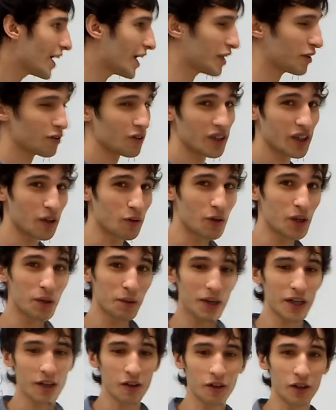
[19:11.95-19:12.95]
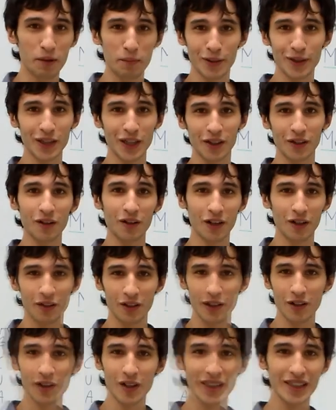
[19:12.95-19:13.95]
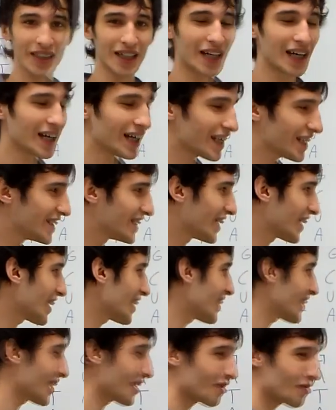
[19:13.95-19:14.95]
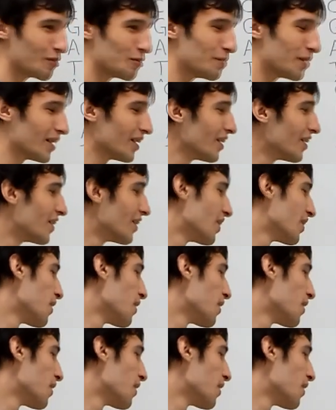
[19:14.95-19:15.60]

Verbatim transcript: Estoy que hoy vengo con el proyector que lo tengo que sacar y cerrar, disculpen.